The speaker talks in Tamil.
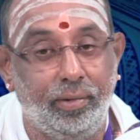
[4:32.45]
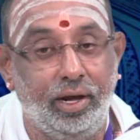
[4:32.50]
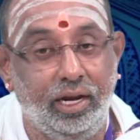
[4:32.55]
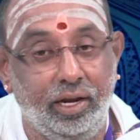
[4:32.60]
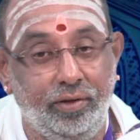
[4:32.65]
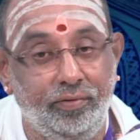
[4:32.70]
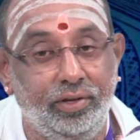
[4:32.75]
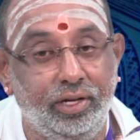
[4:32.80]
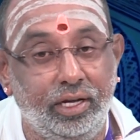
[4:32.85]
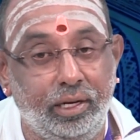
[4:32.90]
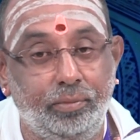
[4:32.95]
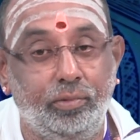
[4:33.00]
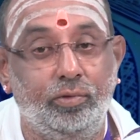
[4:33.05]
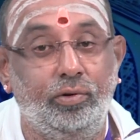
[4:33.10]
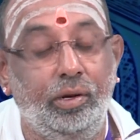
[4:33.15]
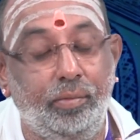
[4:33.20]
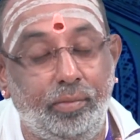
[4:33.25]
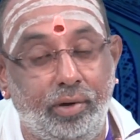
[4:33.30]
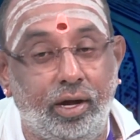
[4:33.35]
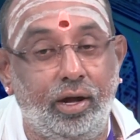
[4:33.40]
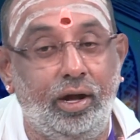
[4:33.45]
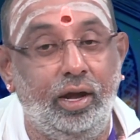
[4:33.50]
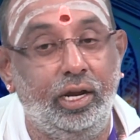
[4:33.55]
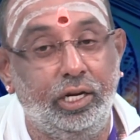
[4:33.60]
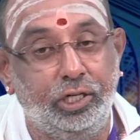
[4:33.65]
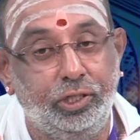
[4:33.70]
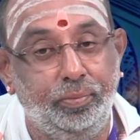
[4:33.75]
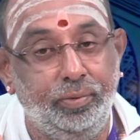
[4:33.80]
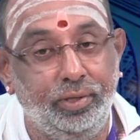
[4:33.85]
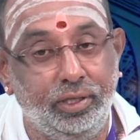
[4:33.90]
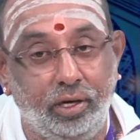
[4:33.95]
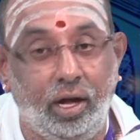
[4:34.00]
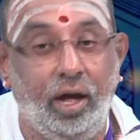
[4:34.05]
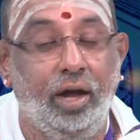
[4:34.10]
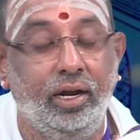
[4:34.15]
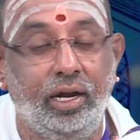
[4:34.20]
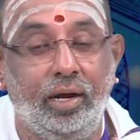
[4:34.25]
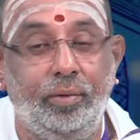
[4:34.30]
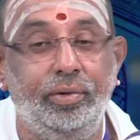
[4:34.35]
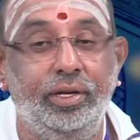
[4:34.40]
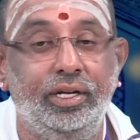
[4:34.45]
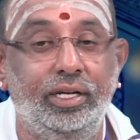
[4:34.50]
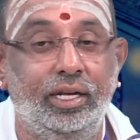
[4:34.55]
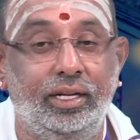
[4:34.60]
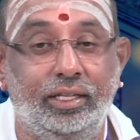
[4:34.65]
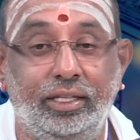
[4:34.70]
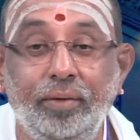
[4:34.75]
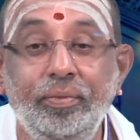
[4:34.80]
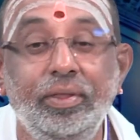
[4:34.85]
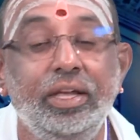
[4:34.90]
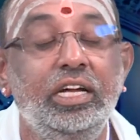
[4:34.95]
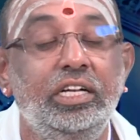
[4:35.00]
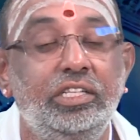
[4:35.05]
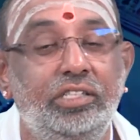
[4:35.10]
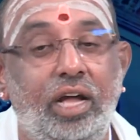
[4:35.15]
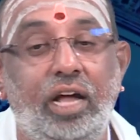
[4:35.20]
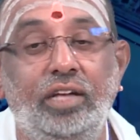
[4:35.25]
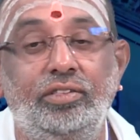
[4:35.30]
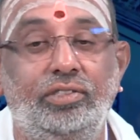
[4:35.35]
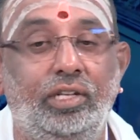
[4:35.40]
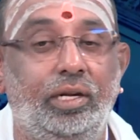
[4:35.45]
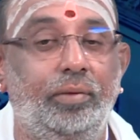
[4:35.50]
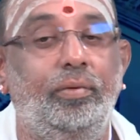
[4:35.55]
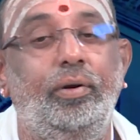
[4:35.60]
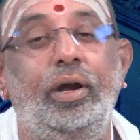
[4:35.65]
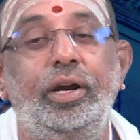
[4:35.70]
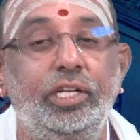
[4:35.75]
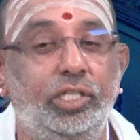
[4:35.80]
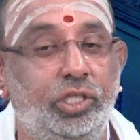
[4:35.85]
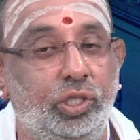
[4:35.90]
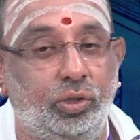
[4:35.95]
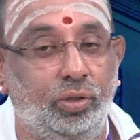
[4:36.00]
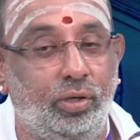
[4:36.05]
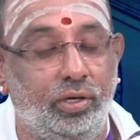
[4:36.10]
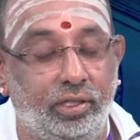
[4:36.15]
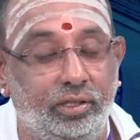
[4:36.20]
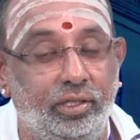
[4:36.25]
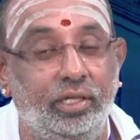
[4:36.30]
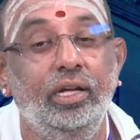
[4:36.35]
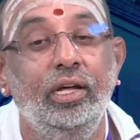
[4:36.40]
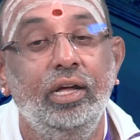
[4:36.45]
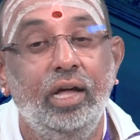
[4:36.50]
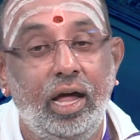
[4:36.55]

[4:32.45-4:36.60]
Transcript: மனைவி என்பவள் மகாலட்சுமி தான் அப்படிங்கிறது சாஸ்திரம் அடித்து சொல்கிறது